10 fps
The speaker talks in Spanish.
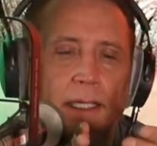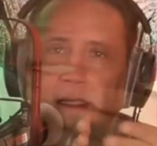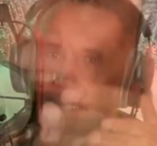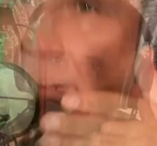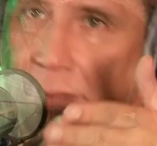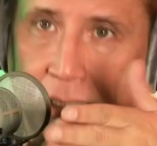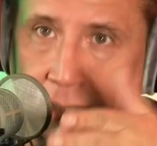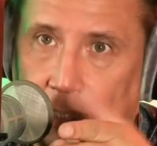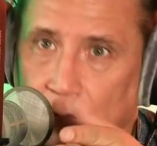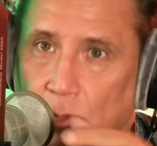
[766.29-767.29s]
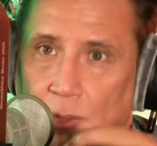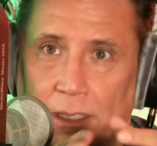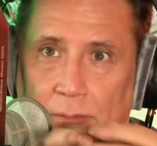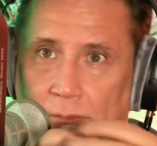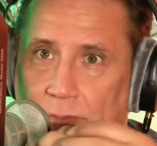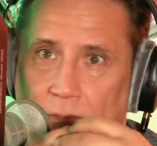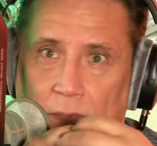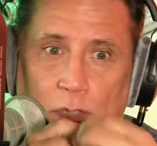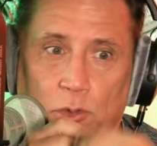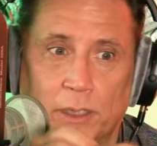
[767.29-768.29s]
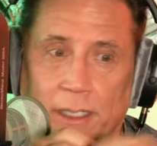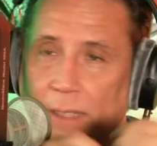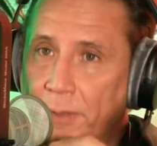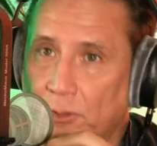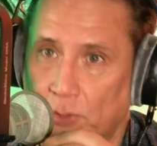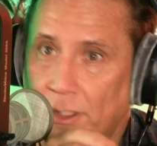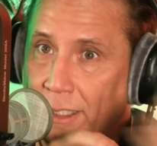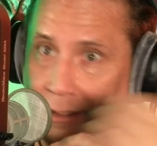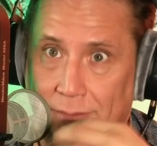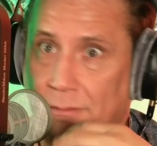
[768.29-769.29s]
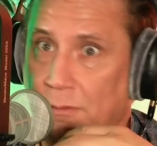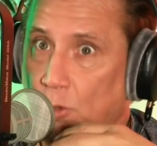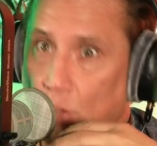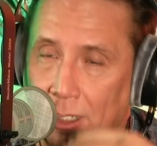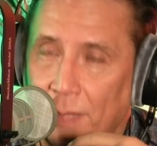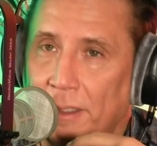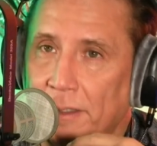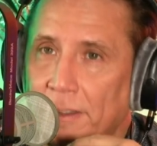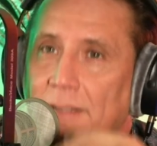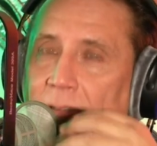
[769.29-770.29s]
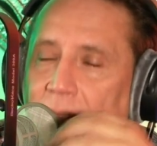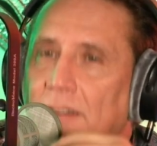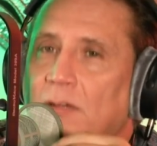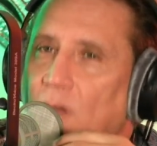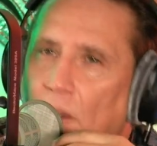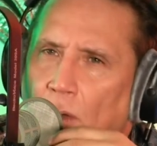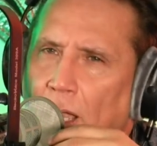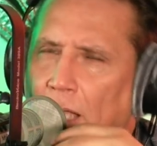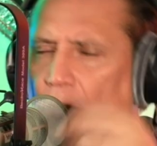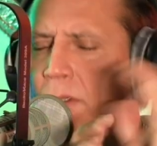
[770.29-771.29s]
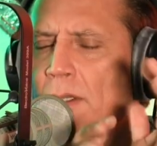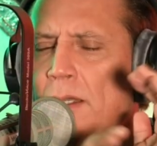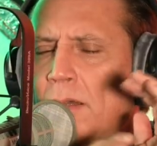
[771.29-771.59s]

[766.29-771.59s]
Están tratando de ayudar a las personas locamente sin un abogado.